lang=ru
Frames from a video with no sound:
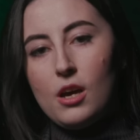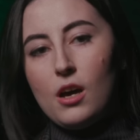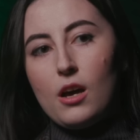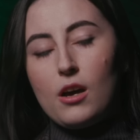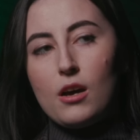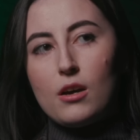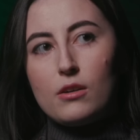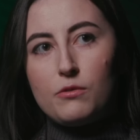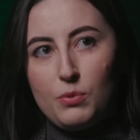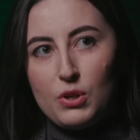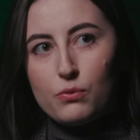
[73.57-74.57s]
А
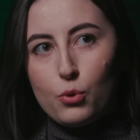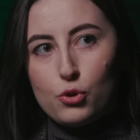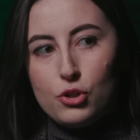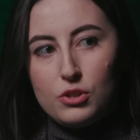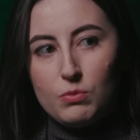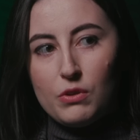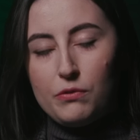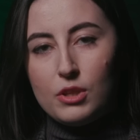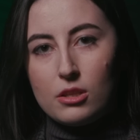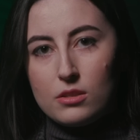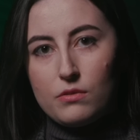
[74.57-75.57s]
в первую очередь именно в
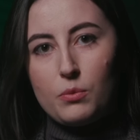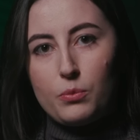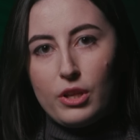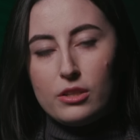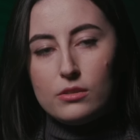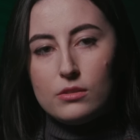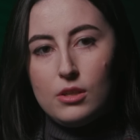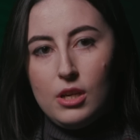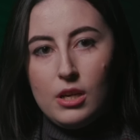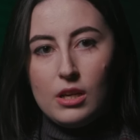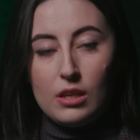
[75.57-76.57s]
финансовом плане.
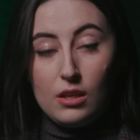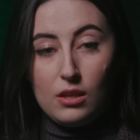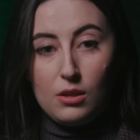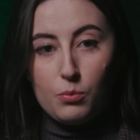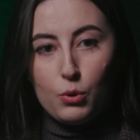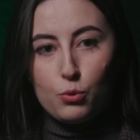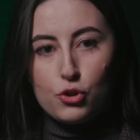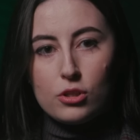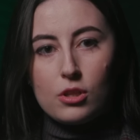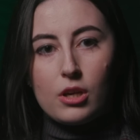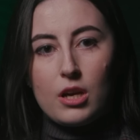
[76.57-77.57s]
И
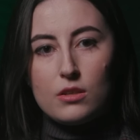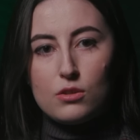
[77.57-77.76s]
получится такая